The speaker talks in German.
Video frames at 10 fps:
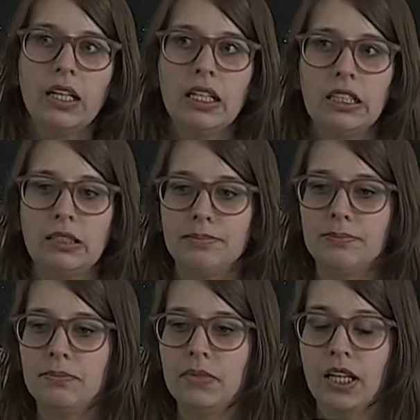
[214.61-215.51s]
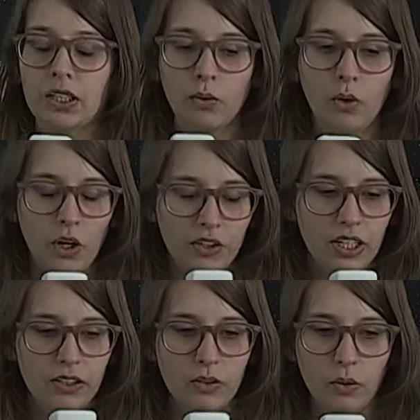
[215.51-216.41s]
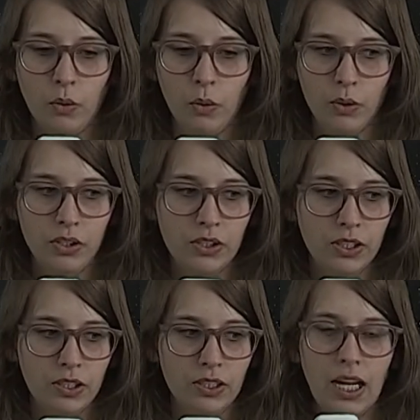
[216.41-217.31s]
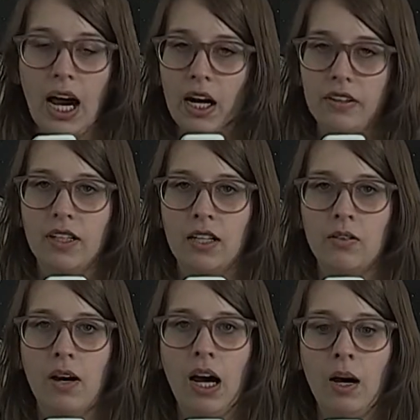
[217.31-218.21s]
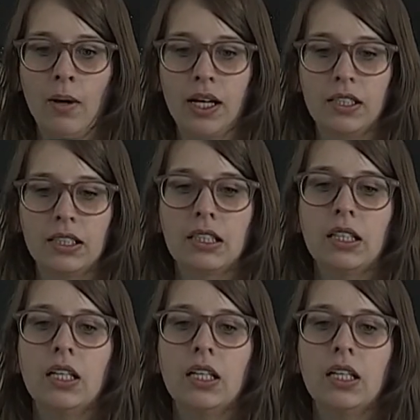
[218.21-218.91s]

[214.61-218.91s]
ähm, Richtung Content und äh, nachhaltiger zu arbeiten.